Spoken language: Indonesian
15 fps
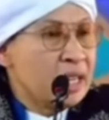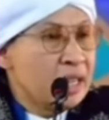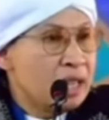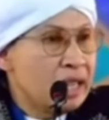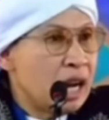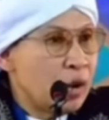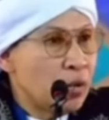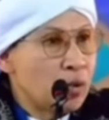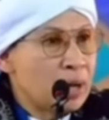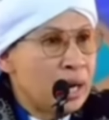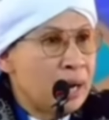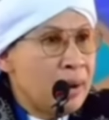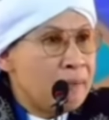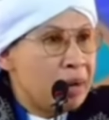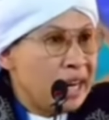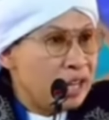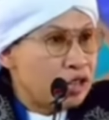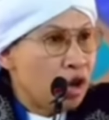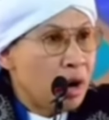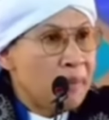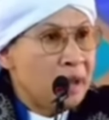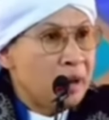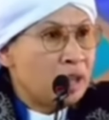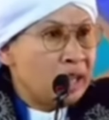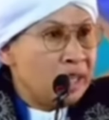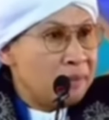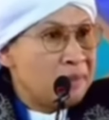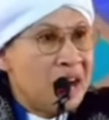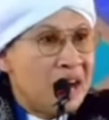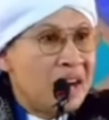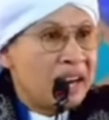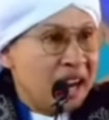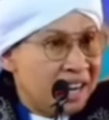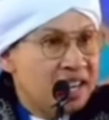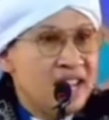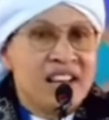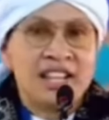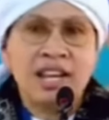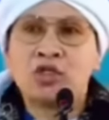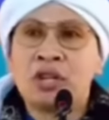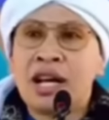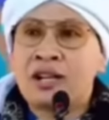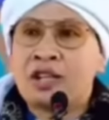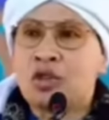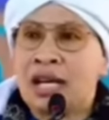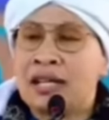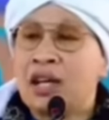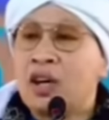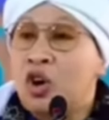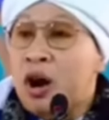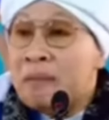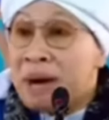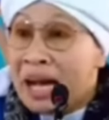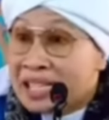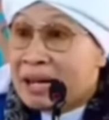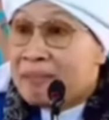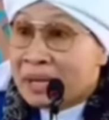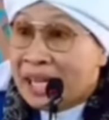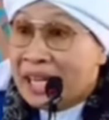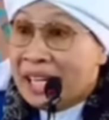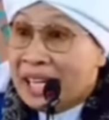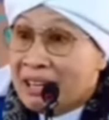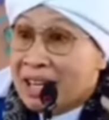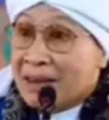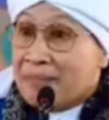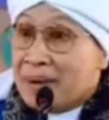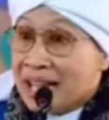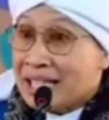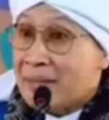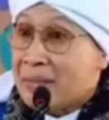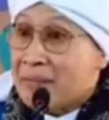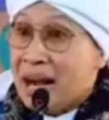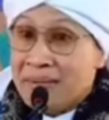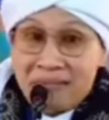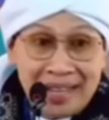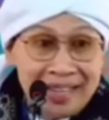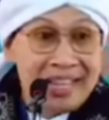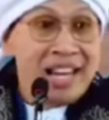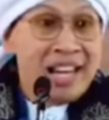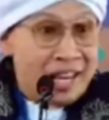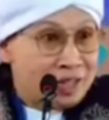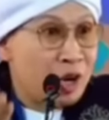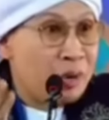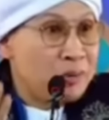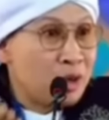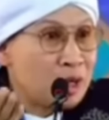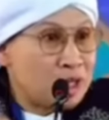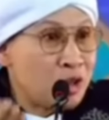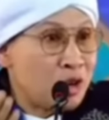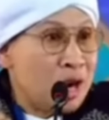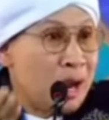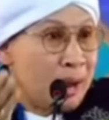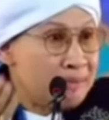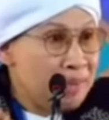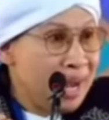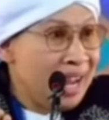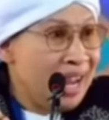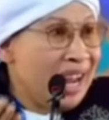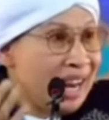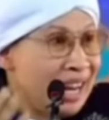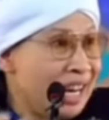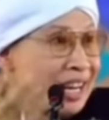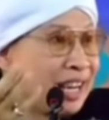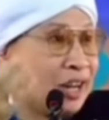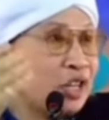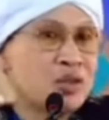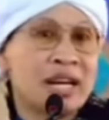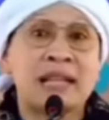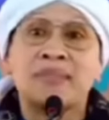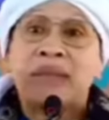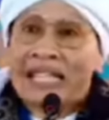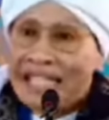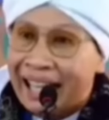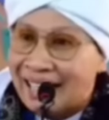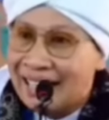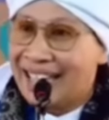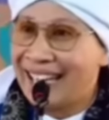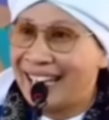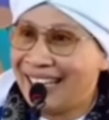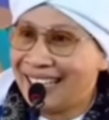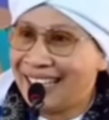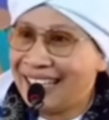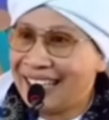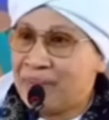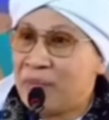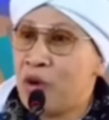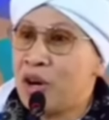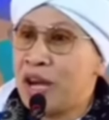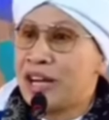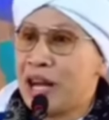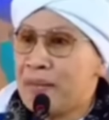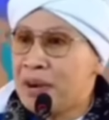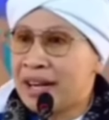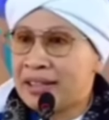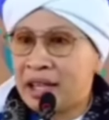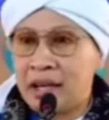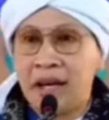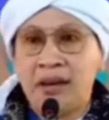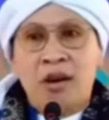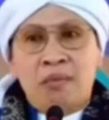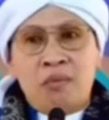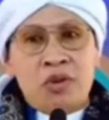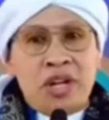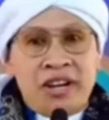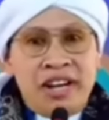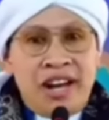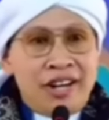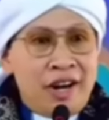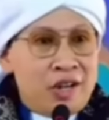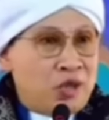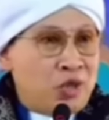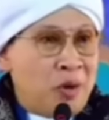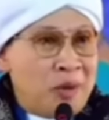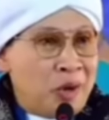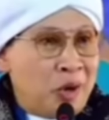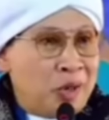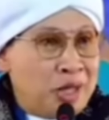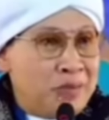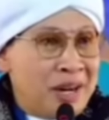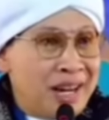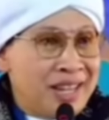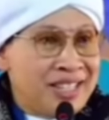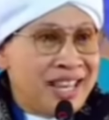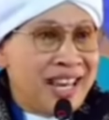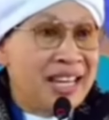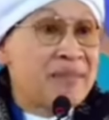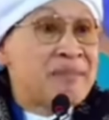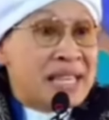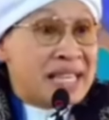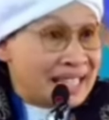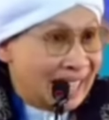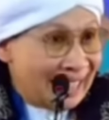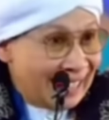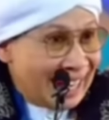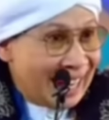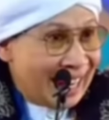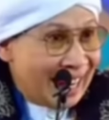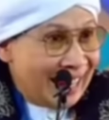tidak kurang berisra Mi'raj lima kali yaitu dengan sholat. Loh, bahasa begini ini kan bahasa memahamkan Isra Mi'raj seorang hamba adalah dengan sholat. Misalnya, bukan kami mengatakan Buya Yahya Isra Mi'raj lima kali sehari. Misalnya,